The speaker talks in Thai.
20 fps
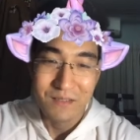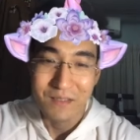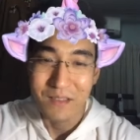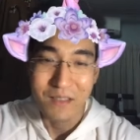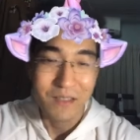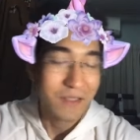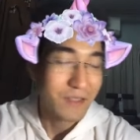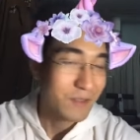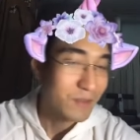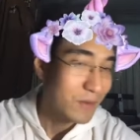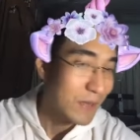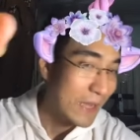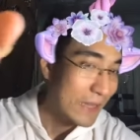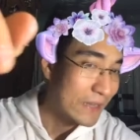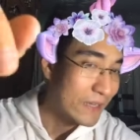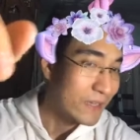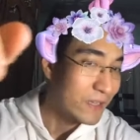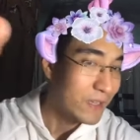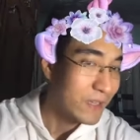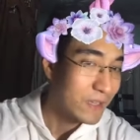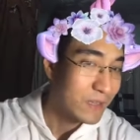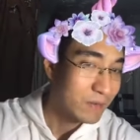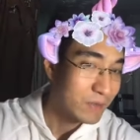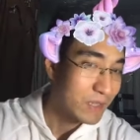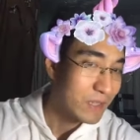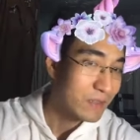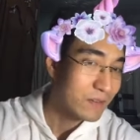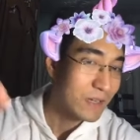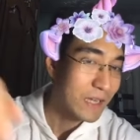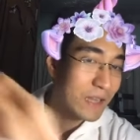นี่นี่ต้องหันอย่างนี้วัน
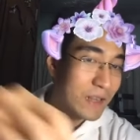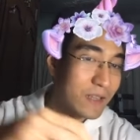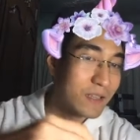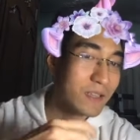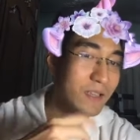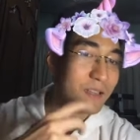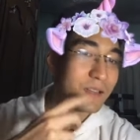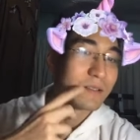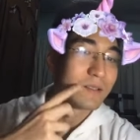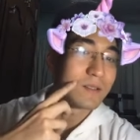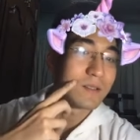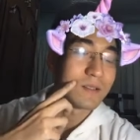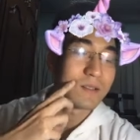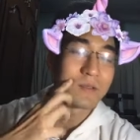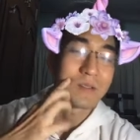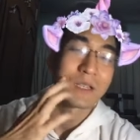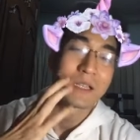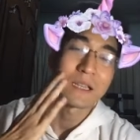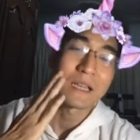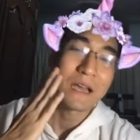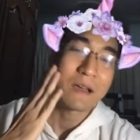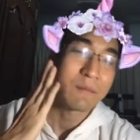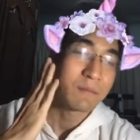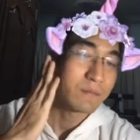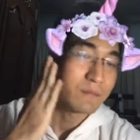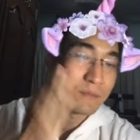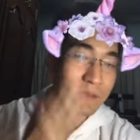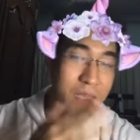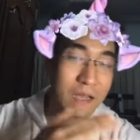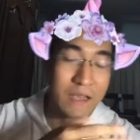นี้ต้องหันอย่างนี้นะช่วงนี้หน้า
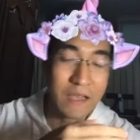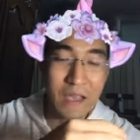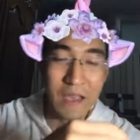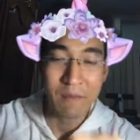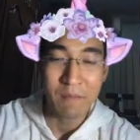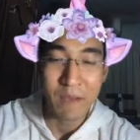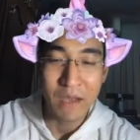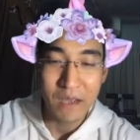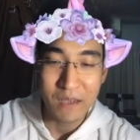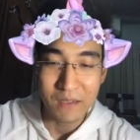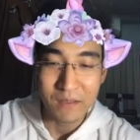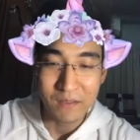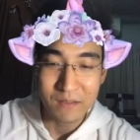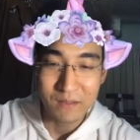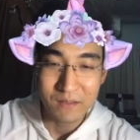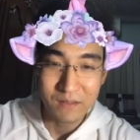หน้าแย่มากอะ